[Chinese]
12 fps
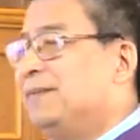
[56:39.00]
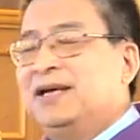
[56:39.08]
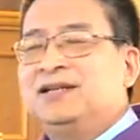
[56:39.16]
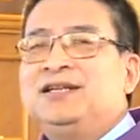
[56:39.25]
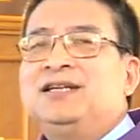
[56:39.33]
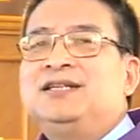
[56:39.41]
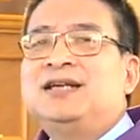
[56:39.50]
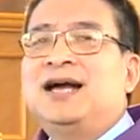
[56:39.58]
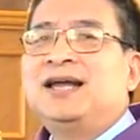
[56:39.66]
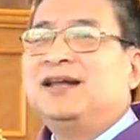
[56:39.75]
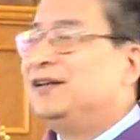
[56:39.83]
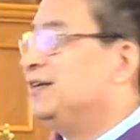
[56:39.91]
页吧，这些
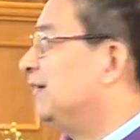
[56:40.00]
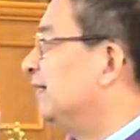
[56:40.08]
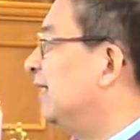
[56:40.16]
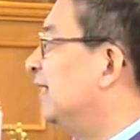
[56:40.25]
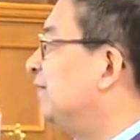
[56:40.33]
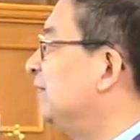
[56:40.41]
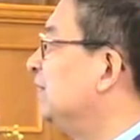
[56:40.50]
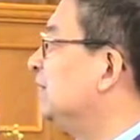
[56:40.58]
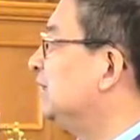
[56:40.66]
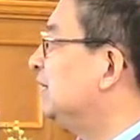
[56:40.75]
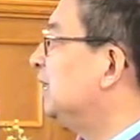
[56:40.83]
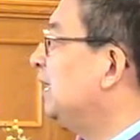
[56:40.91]
瞎眼的人啊，翻到
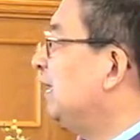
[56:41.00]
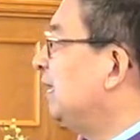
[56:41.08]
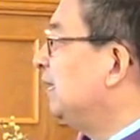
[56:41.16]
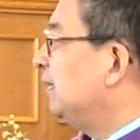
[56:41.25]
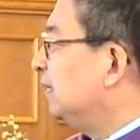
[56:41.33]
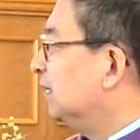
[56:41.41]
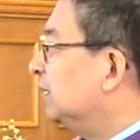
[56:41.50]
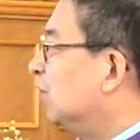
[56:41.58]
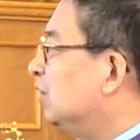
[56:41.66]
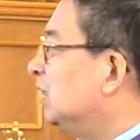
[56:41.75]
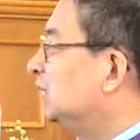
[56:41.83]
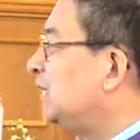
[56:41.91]
上，
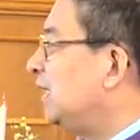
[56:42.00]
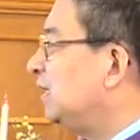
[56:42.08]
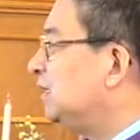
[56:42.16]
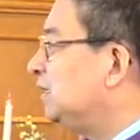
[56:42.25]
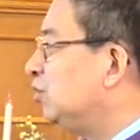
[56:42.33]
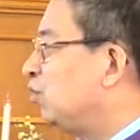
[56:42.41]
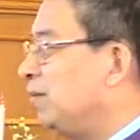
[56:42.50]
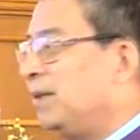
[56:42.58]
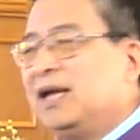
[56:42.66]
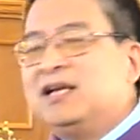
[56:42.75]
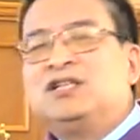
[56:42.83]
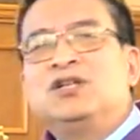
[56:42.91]
头上戴着金冠
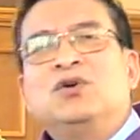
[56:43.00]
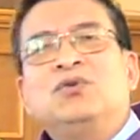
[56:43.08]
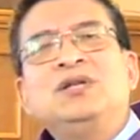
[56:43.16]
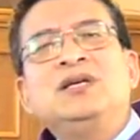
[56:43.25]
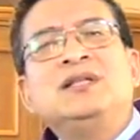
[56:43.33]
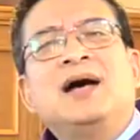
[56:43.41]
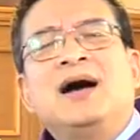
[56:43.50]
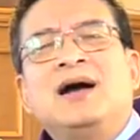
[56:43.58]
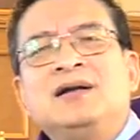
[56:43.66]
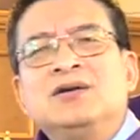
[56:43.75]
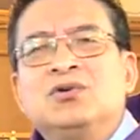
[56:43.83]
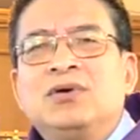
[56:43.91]
冕，手里
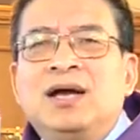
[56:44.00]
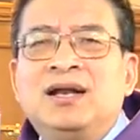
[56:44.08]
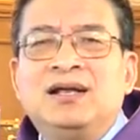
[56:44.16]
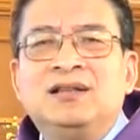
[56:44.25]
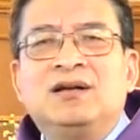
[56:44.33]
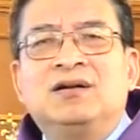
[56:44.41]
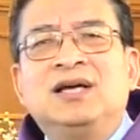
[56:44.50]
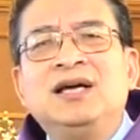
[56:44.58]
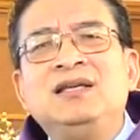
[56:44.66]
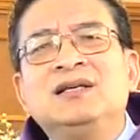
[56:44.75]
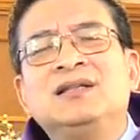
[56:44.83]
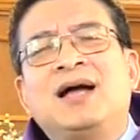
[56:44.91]
拿着快镰刀，
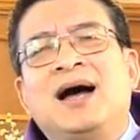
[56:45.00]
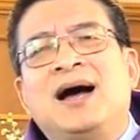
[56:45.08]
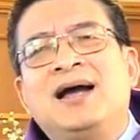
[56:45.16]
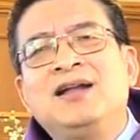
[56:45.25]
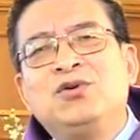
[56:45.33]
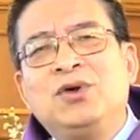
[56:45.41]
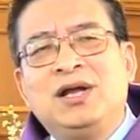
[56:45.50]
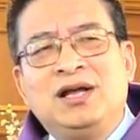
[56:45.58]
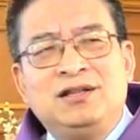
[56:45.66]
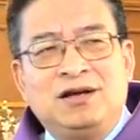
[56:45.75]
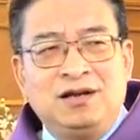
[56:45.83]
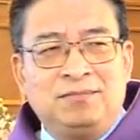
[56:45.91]
他已经拿了快
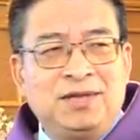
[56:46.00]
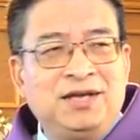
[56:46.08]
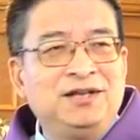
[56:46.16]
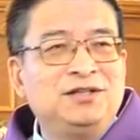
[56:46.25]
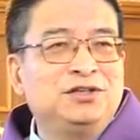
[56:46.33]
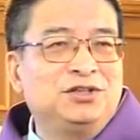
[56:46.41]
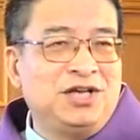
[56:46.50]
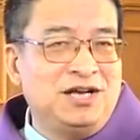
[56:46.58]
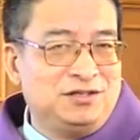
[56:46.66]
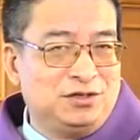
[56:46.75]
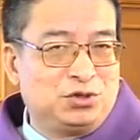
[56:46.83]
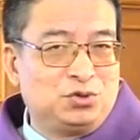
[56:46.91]
镰刀了，没等
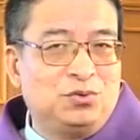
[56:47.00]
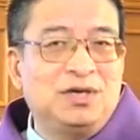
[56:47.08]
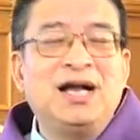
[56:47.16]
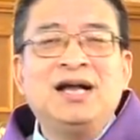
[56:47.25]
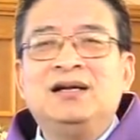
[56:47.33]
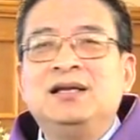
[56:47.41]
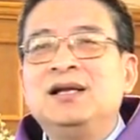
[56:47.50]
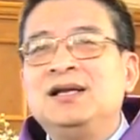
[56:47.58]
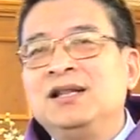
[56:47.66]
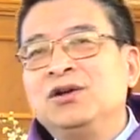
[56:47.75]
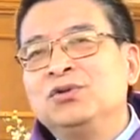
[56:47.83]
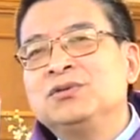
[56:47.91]
天使说，人家
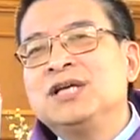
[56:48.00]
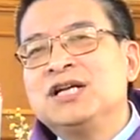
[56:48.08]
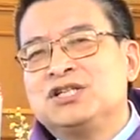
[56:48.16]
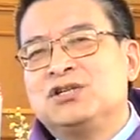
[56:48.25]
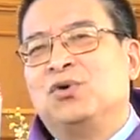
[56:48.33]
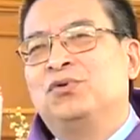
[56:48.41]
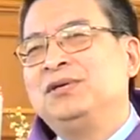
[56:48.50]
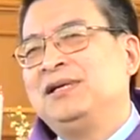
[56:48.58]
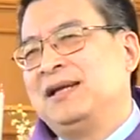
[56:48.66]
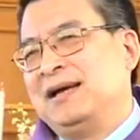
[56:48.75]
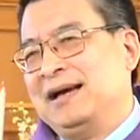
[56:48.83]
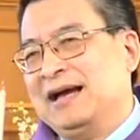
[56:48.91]
镰刀都在手
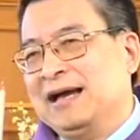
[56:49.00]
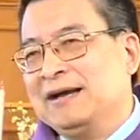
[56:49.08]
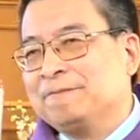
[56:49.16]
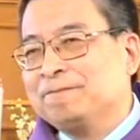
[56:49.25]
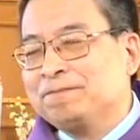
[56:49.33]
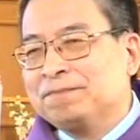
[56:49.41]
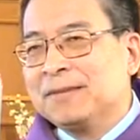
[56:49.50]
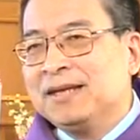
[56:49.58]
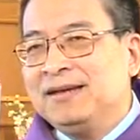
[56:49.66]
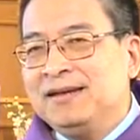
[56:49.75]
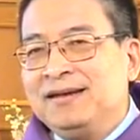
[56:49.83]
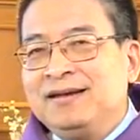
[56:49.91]
里了。
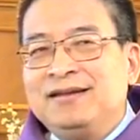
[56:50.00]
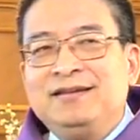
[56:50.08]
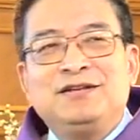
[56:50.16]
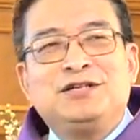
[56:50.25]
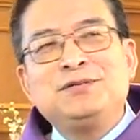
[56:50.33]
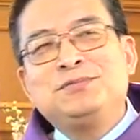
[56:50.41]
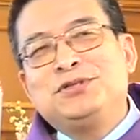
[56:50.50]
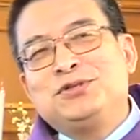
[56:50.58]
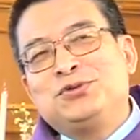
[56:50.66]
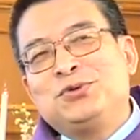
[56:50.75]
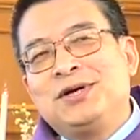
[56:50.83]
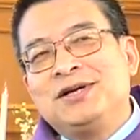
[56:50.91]
你是不
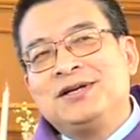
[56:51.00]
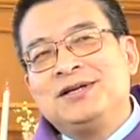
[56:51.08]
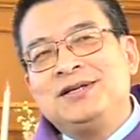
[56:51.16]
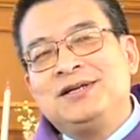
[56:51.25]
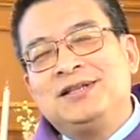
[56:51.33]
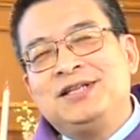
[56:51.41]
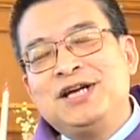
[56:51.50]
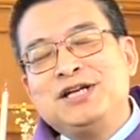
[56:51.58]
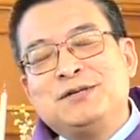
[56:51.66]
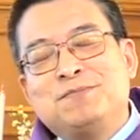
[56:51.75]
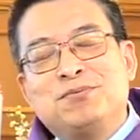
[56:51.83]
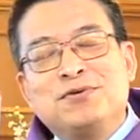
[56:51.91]
是说
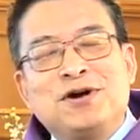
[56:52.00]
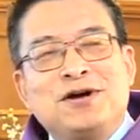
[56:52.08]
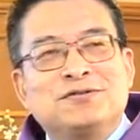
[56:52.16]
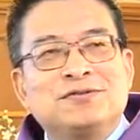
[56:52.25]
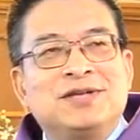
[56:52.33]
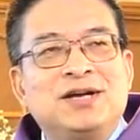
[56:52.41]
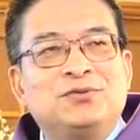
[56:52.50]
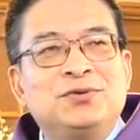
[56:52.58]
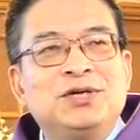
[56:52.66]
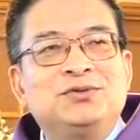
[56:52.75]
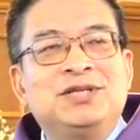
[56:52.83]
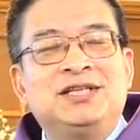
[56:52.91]
天使不告诉他，
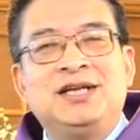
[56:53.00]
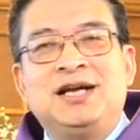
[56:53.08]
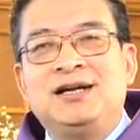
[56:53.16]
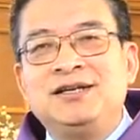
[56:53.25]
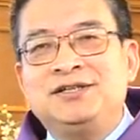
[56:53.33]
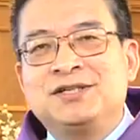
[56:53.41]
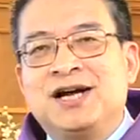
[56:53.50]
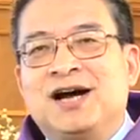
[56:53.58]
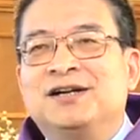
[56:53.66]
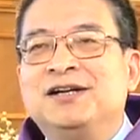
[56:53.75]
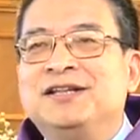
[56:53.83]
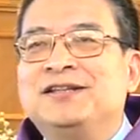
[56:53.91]
主耶稣在天上一直
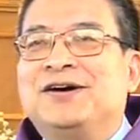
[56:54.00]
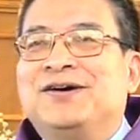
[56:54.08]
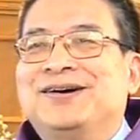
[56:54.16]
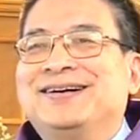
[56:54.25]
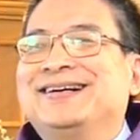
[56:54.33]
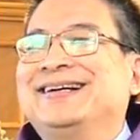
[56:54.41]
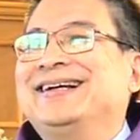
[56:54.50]
扛着镰刀？